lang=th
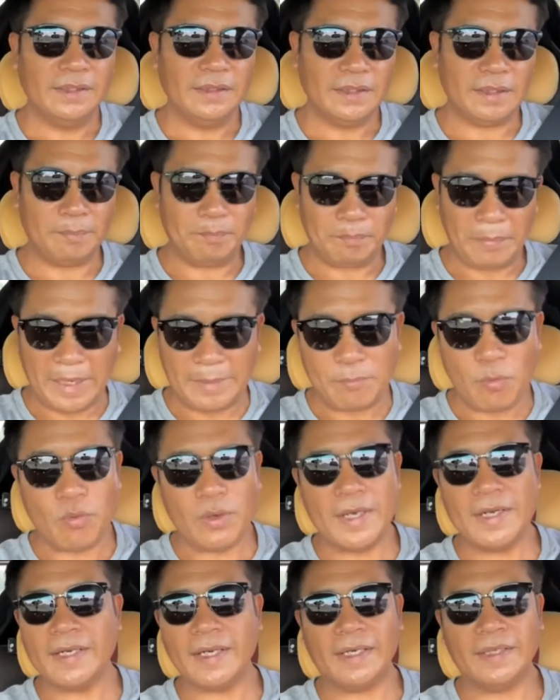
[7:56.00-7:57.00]
เจ็ดแปดโมง
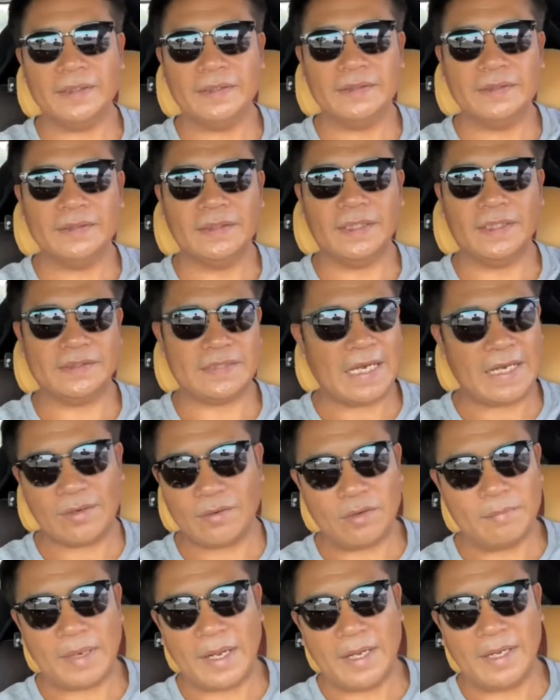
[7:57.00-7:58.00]
ครึ่งอ่ะนะช่าง
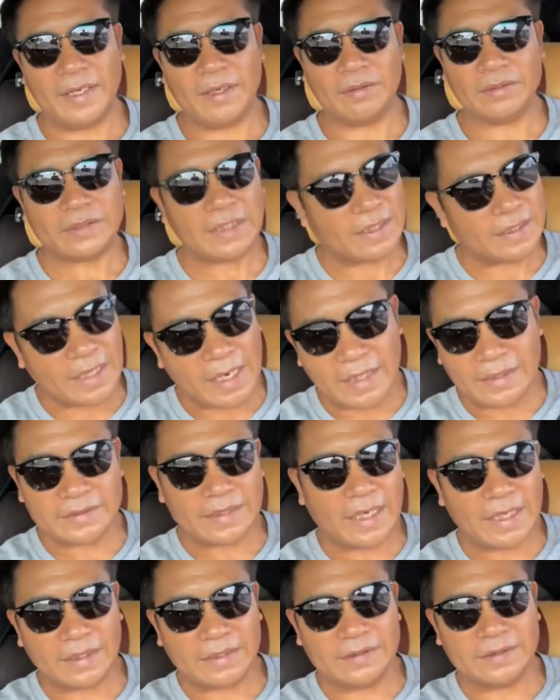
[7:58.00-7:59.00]
ก็มาก็สั่งงาน
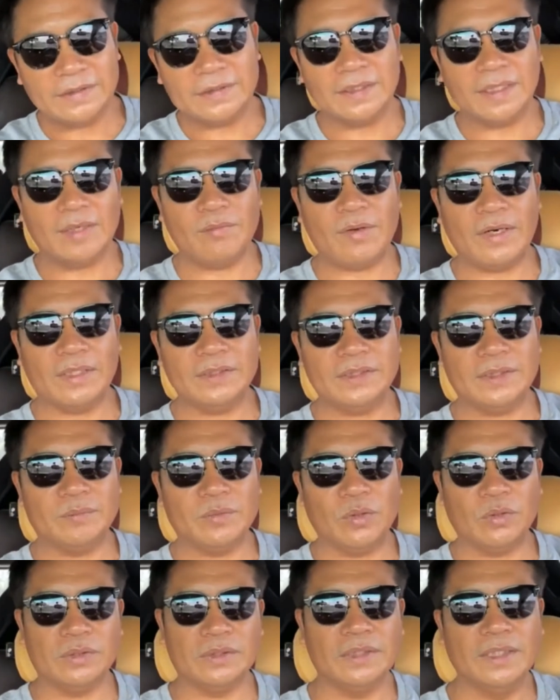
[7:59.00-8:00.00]
ช่าง นะ วันละสิบ
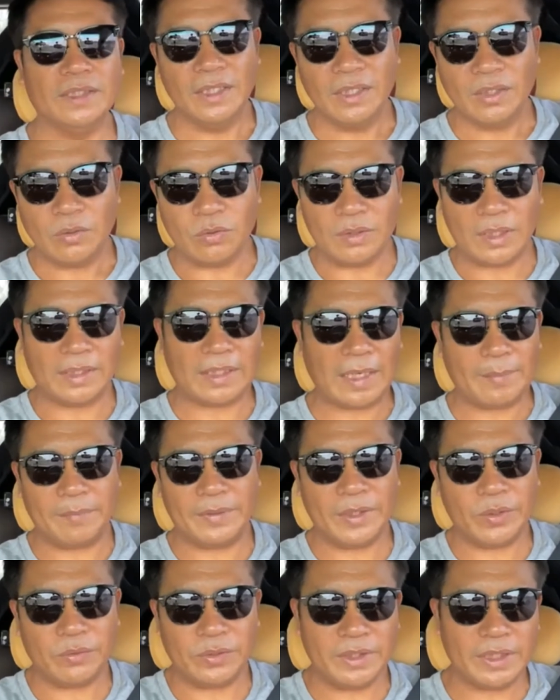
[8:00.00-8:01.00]
คนคนนั้นทำ
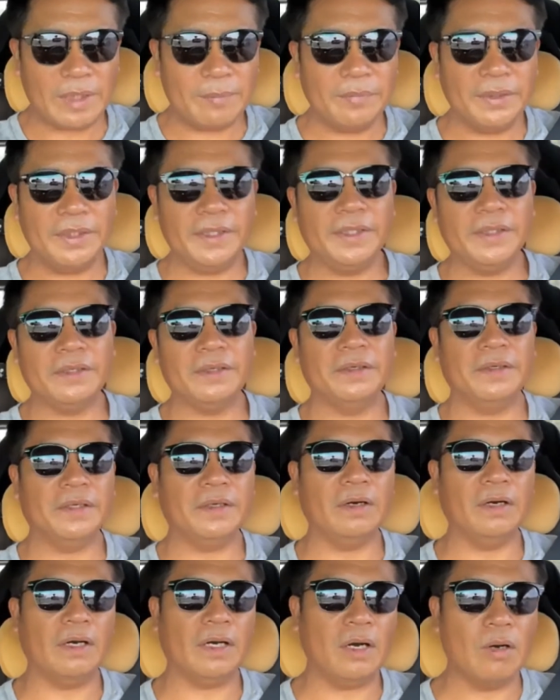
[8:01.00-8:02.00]
นี่คนนี้ทำนี่นี่
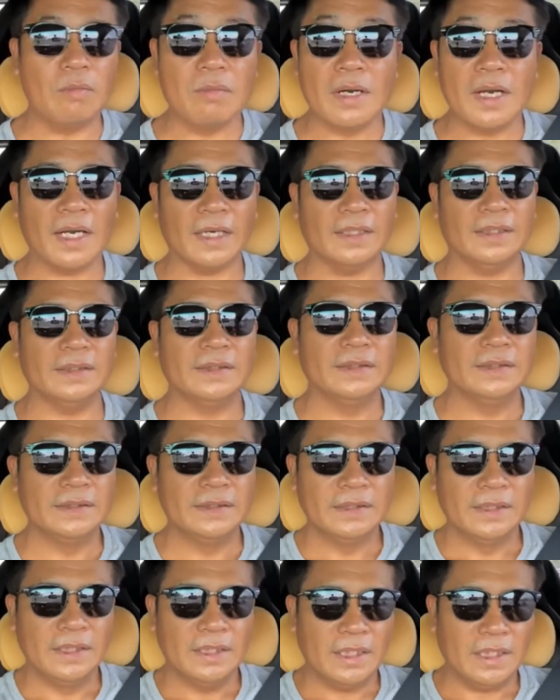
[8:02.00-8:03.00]
ก็เข้าเมือง
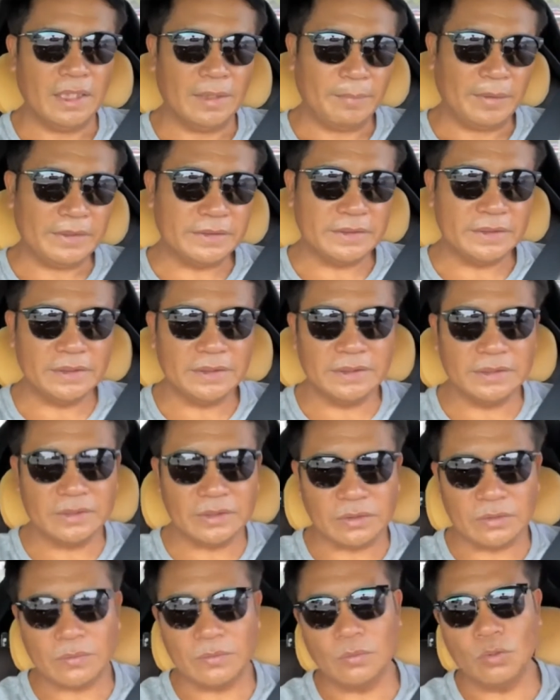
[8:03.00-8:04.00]
อไปซื้อส
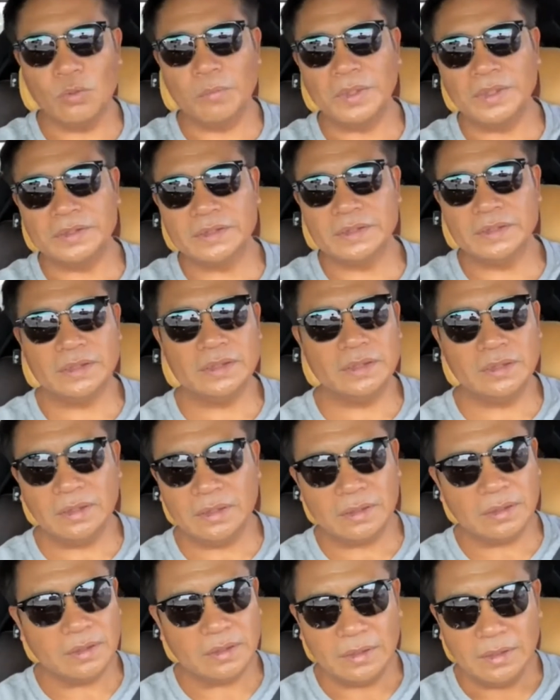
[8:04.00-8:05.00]
กูไปซื้อ
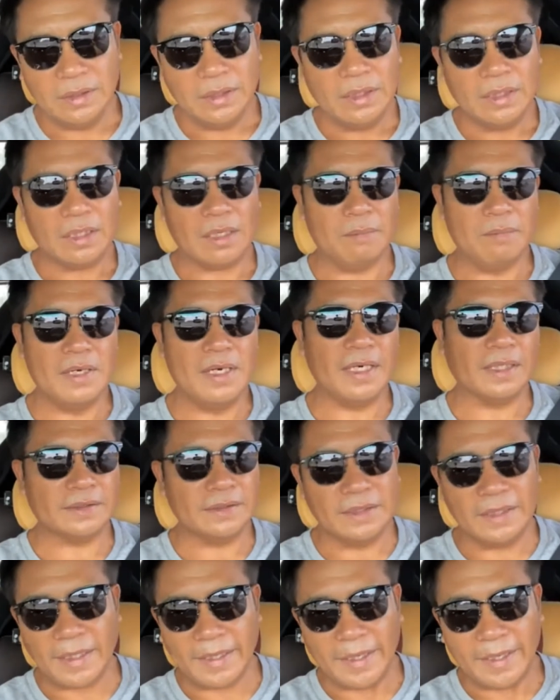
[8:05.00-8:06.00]
กระเบื้อง
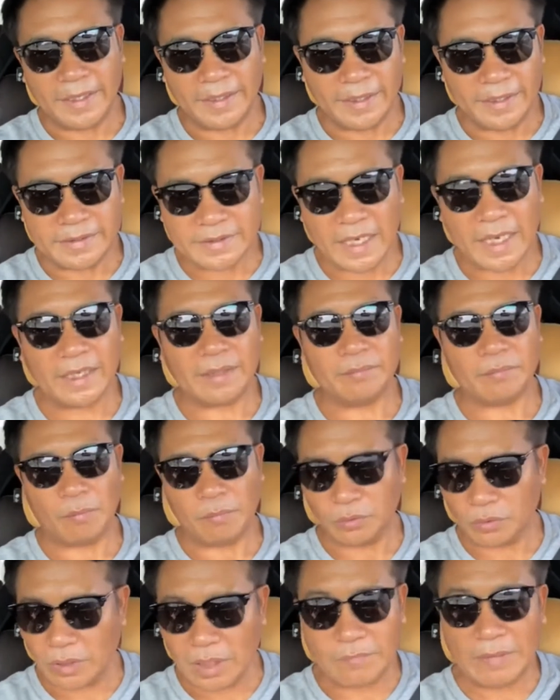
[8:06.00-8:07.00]
ซื้ออะไรให้ให้ช่าง ผม
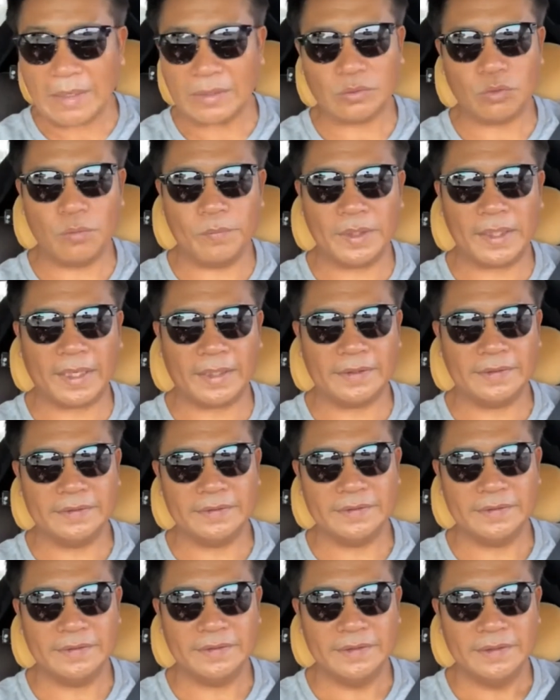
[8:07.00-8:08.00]
ก็ต้องระวังตัวเหมือนกัน
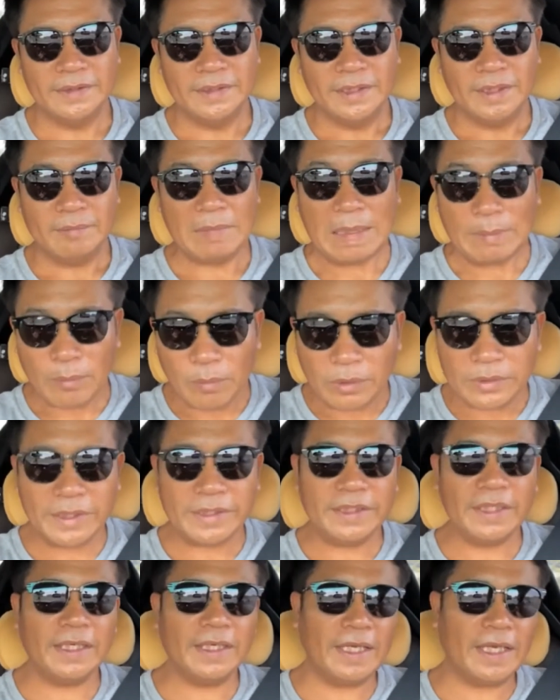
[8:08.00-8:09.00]
บ้านผมก็ติ
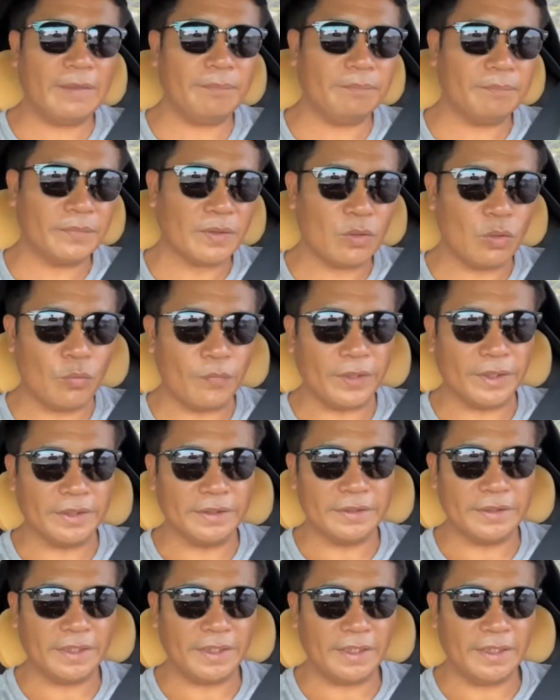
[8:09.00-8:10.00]
ดเยอะนะครับโควิด
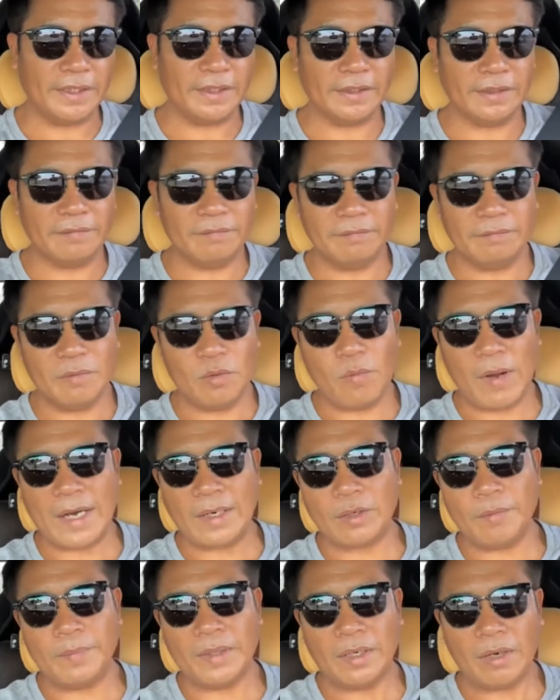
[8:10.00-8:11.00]
นะฮะเมื่อวาน
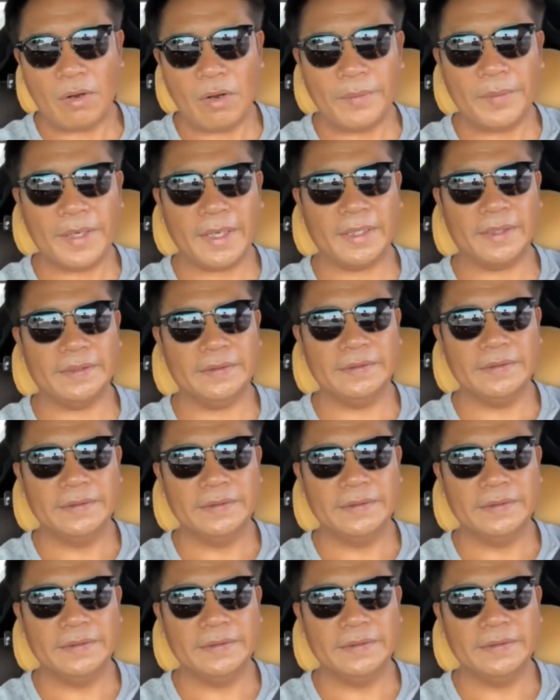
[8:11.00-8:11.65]
ก็เป็นร้อยเหมือนกัน